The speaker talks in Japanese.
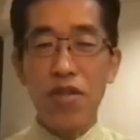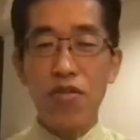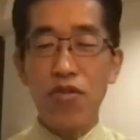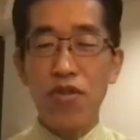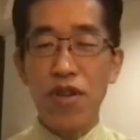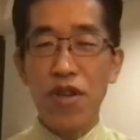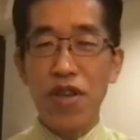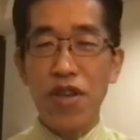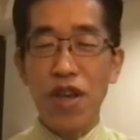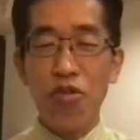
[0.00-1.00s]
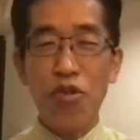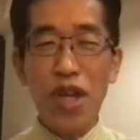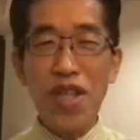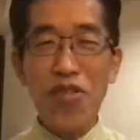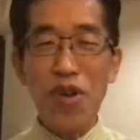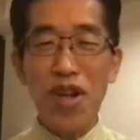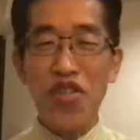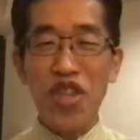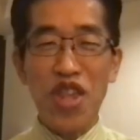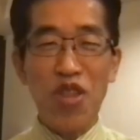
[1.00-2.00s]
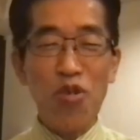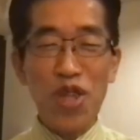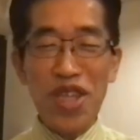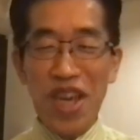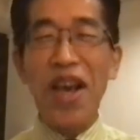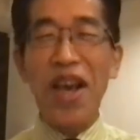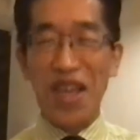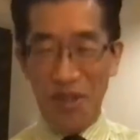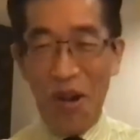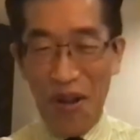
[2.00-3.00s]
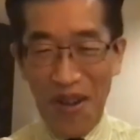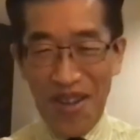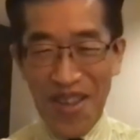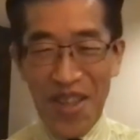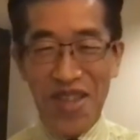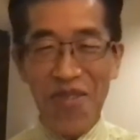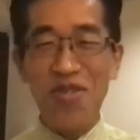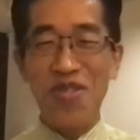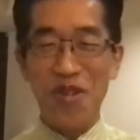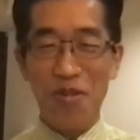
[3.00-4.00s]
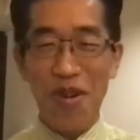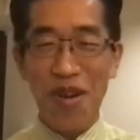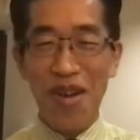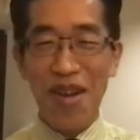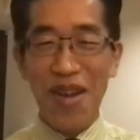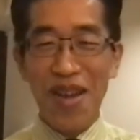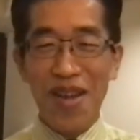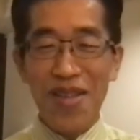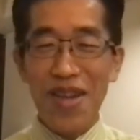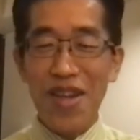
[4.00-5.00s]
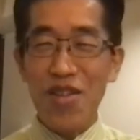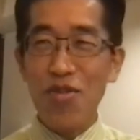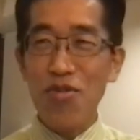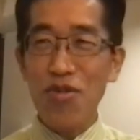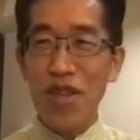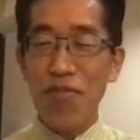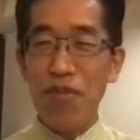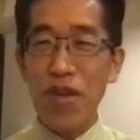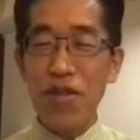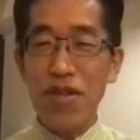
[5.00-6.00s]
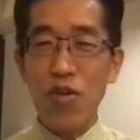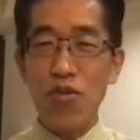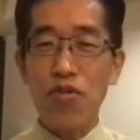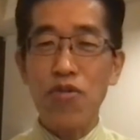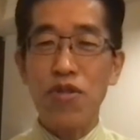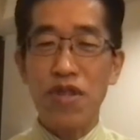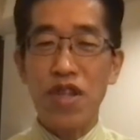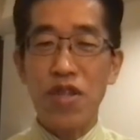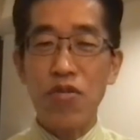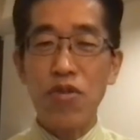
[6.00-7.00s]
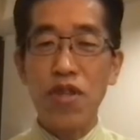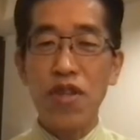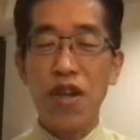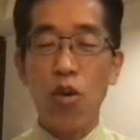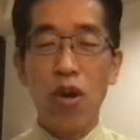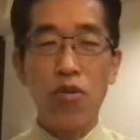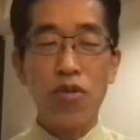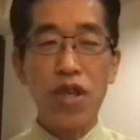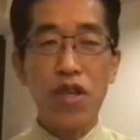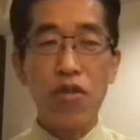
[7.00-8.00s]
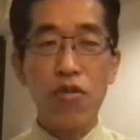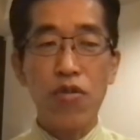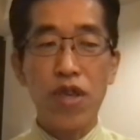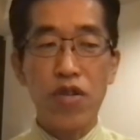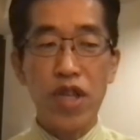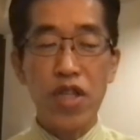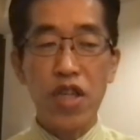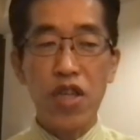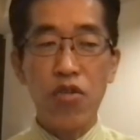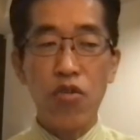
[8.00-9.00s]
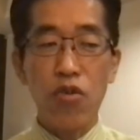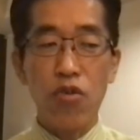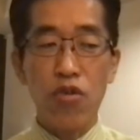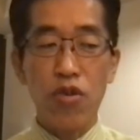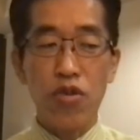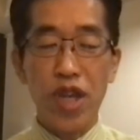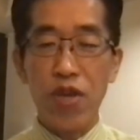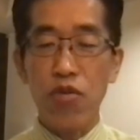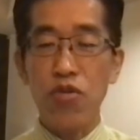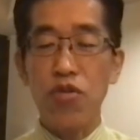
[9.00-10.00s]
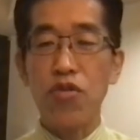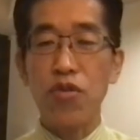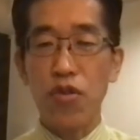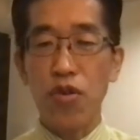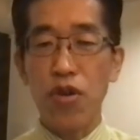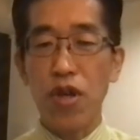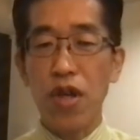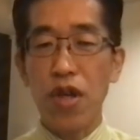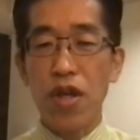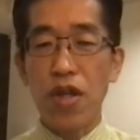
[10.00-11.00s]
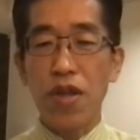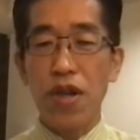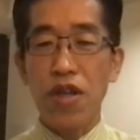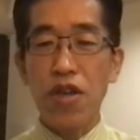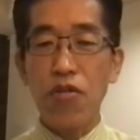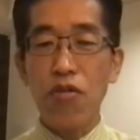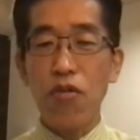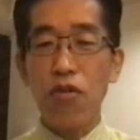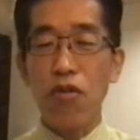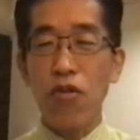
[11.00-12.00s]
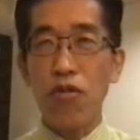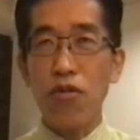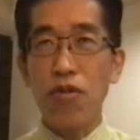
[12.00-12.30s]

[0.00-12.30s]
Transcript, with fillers: らそういう、えー、やっと来年度から実証実験会と値付けをする。だからちょっとね、ペースが遅くて、当然ながら他の産業、じゃあ具体的にどういう対応するのと、だから結構